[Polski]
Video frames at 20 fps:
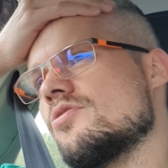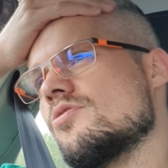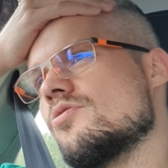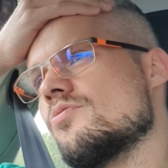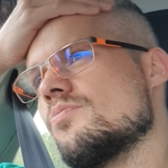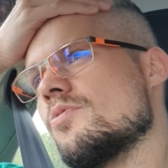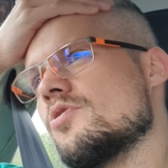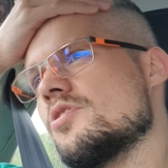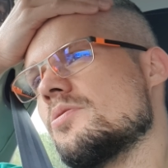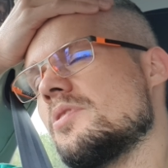że
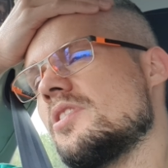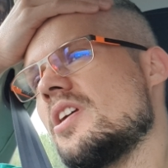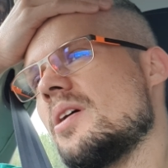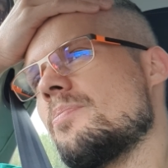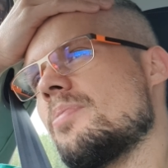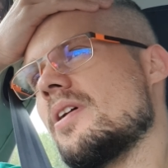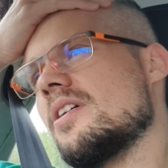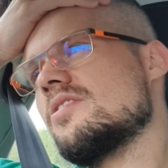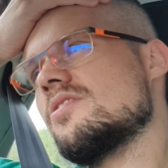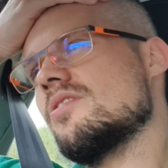już możemy
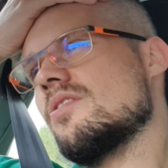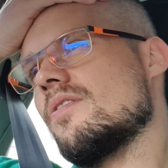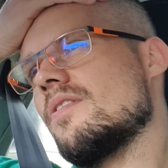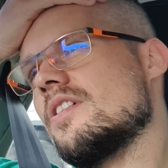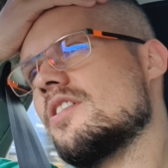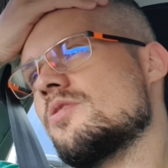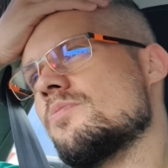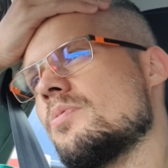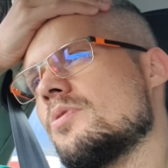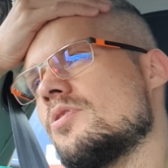nie
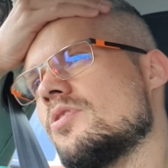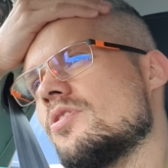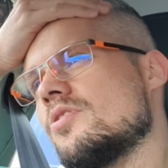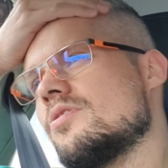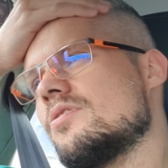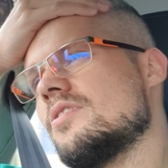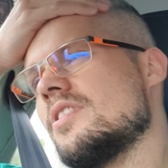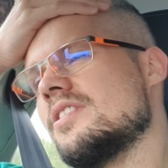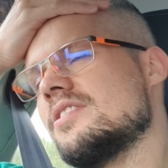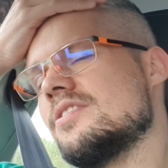pracować, bo
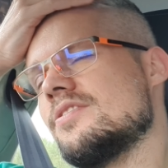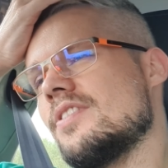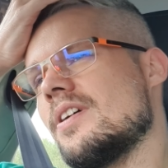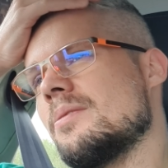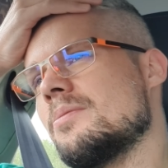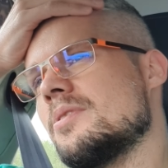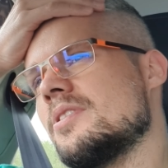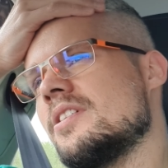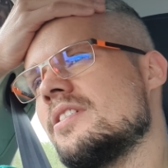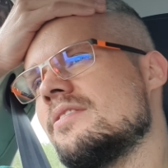to
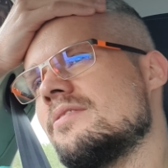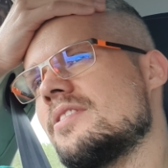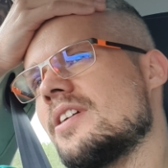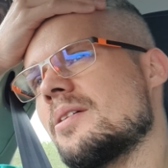nazywamy,